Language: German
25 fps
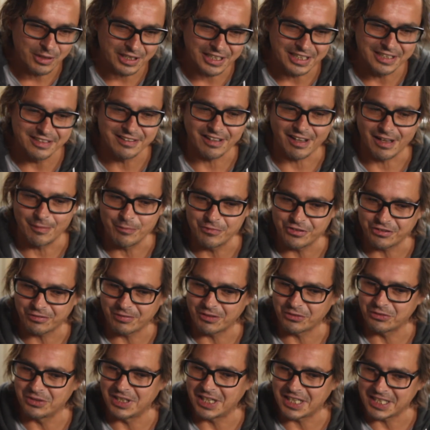über den
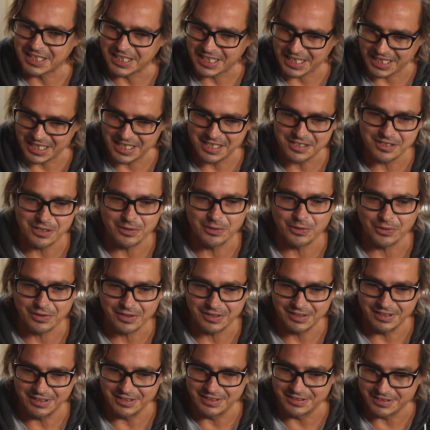Drums war so eine Art
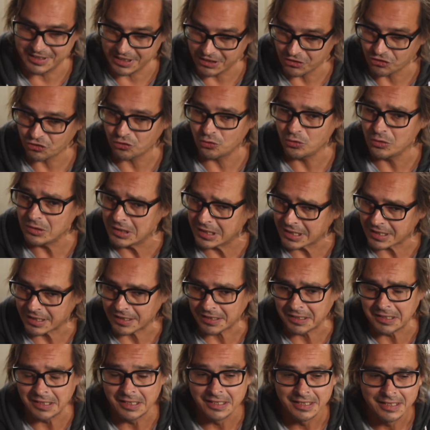Käseglocke, ja. die sehr schön
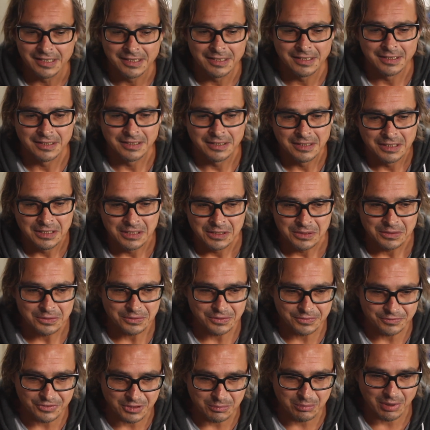klang.
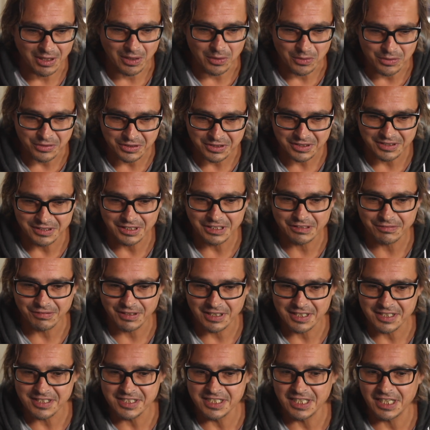Und wir brauchten
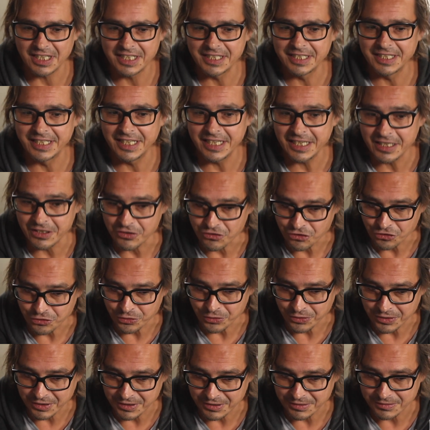quasi ein
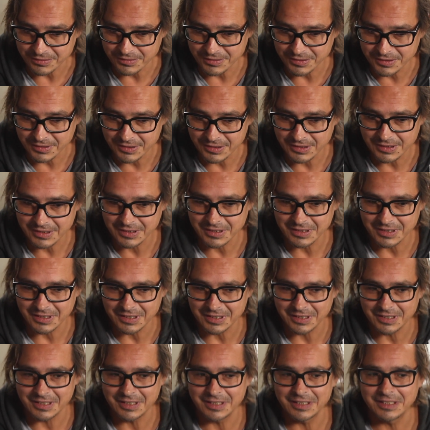Gegenstück.
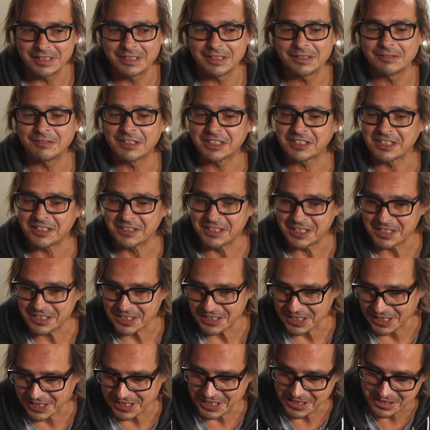Was hat nichts
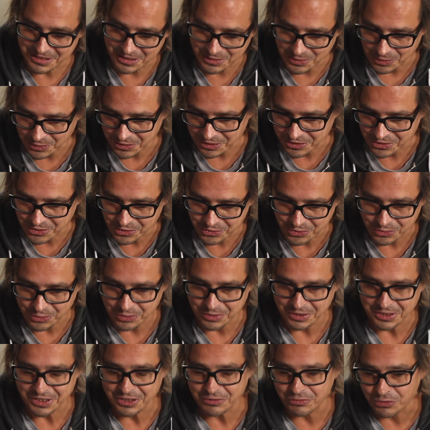in der Käseglocke zu
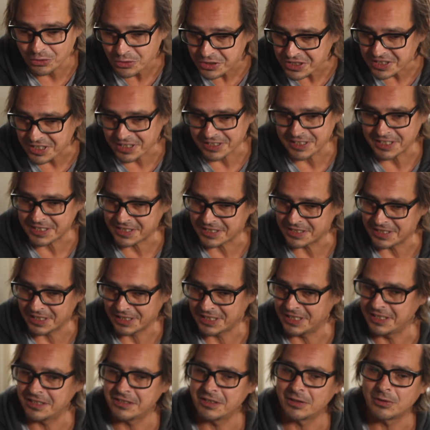suchen? Die Wurst hat nichts in der
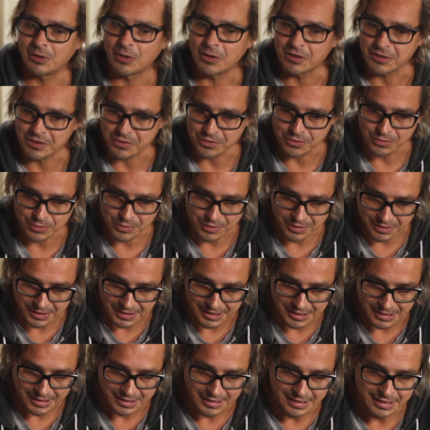Käseglocke zu suchen.
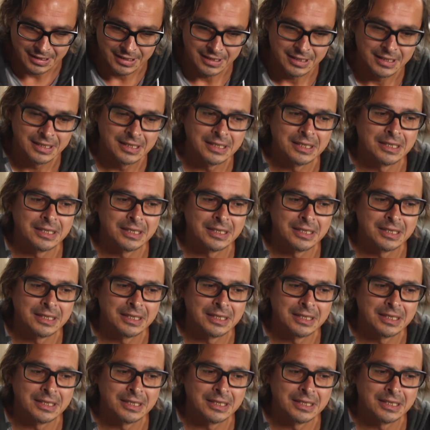Okay.